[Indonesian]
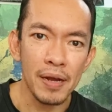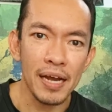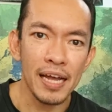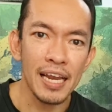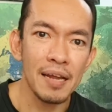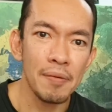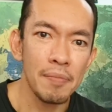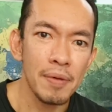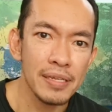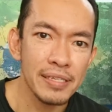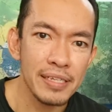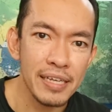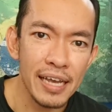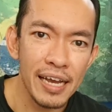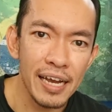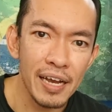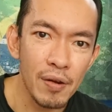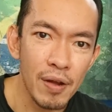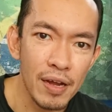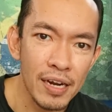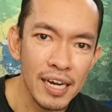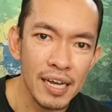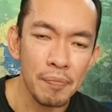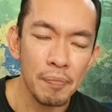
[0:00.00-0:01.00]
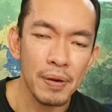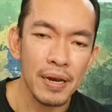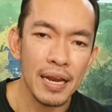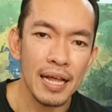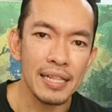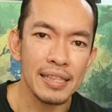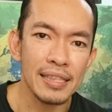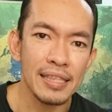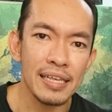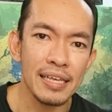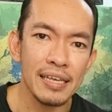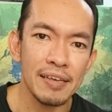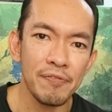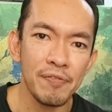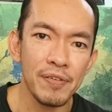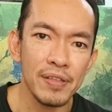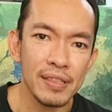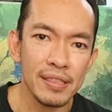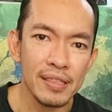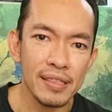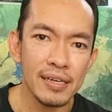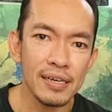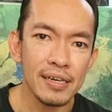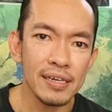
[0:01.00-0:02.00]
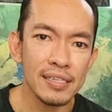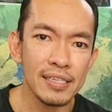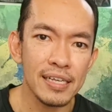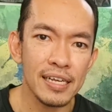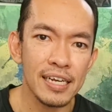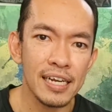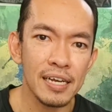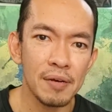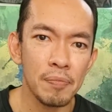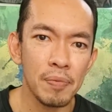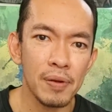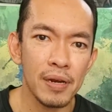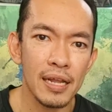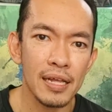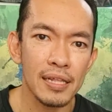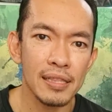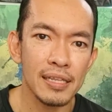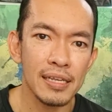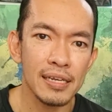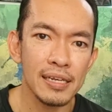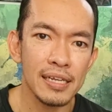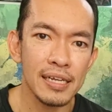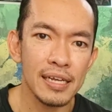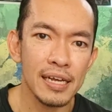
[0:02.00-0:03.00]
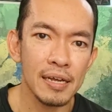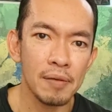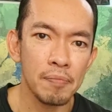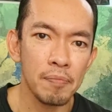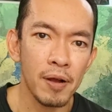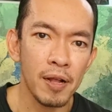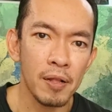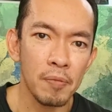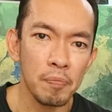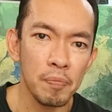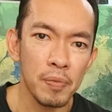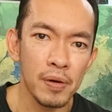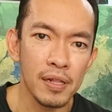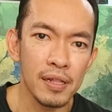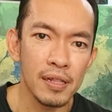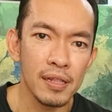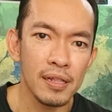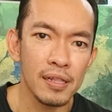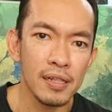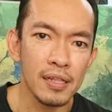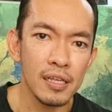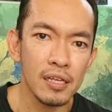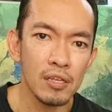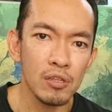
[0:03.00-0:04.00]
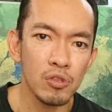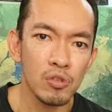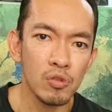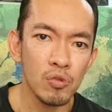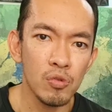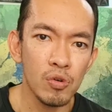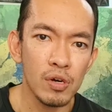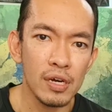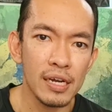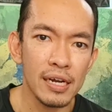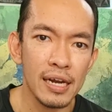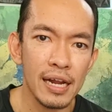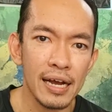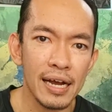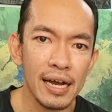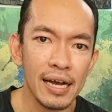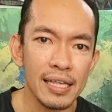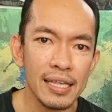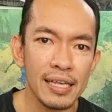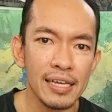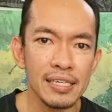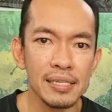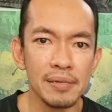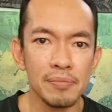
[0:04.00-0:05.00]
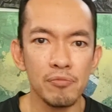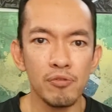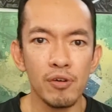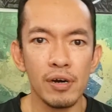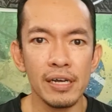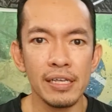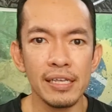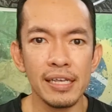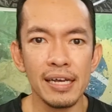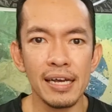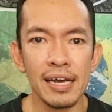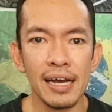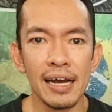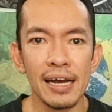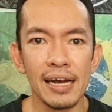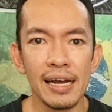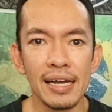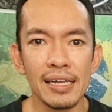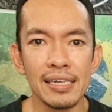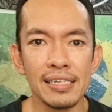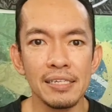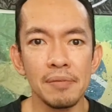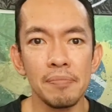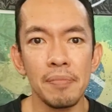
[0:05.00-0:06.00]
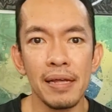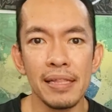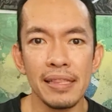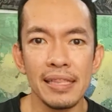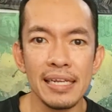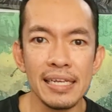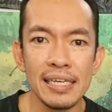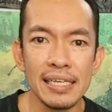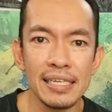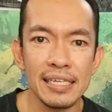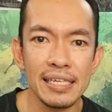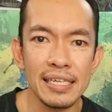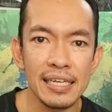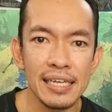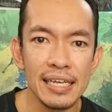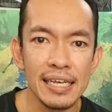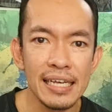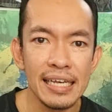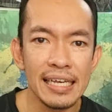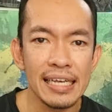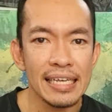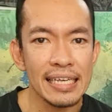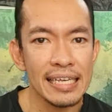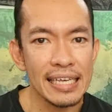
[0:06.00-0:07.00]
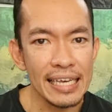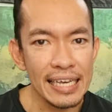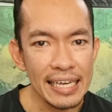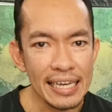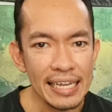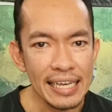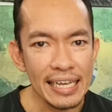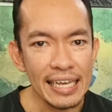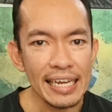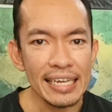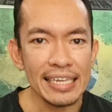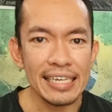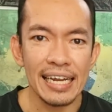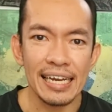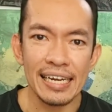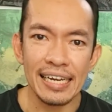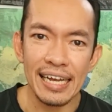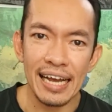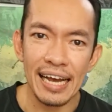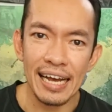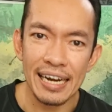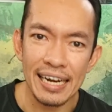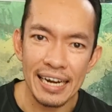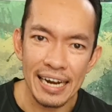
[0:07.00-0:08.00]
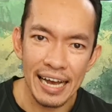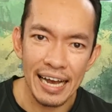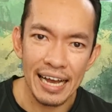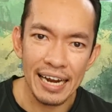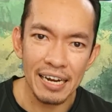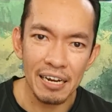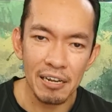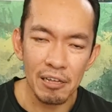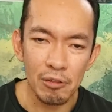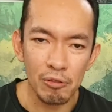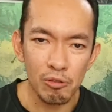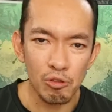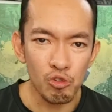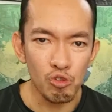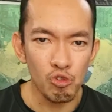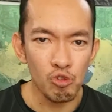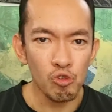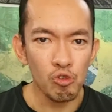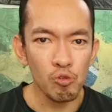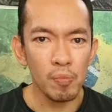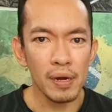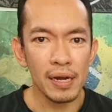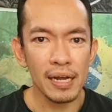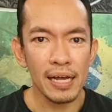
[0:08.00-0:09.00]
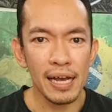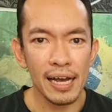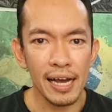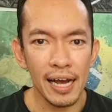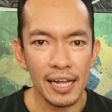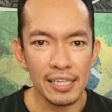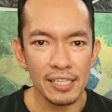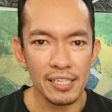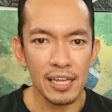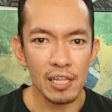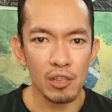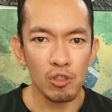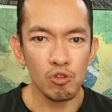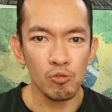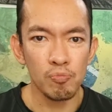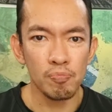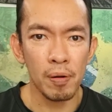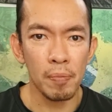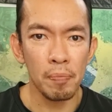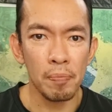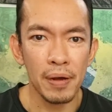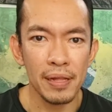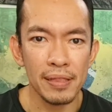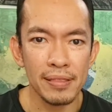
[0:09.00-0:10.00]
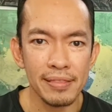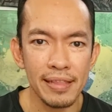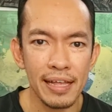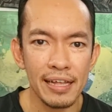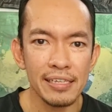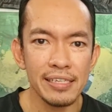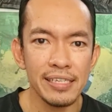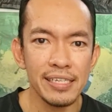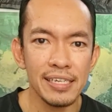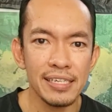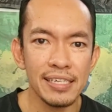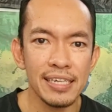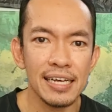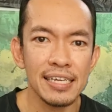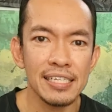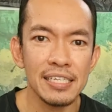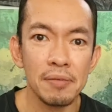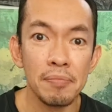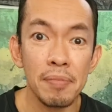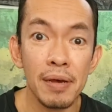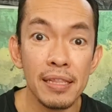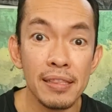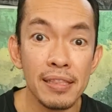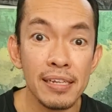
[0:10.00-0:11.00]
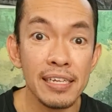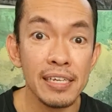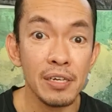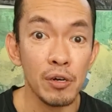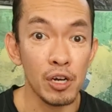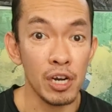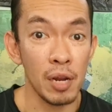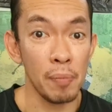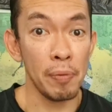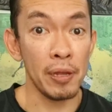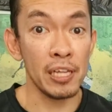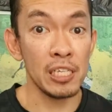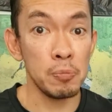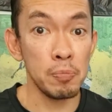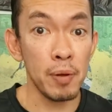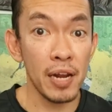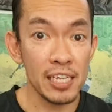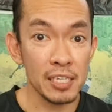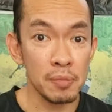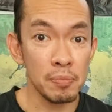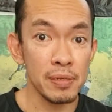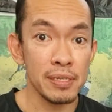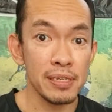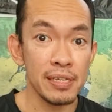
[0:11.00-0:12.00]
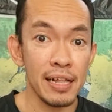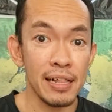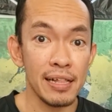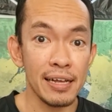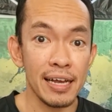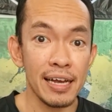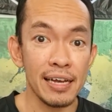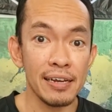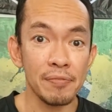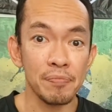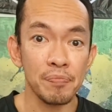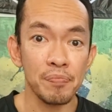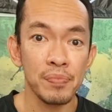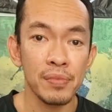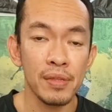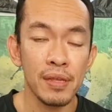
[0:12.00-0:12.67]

pengalaman saya kalau Anda berlatih fitness, Anda berlatih dengan barbel, itu gerakannya semuanya akan simetri kiri dan kanan itu mengangkat satu beban tension yang simetri Kalau anda bench press misalkan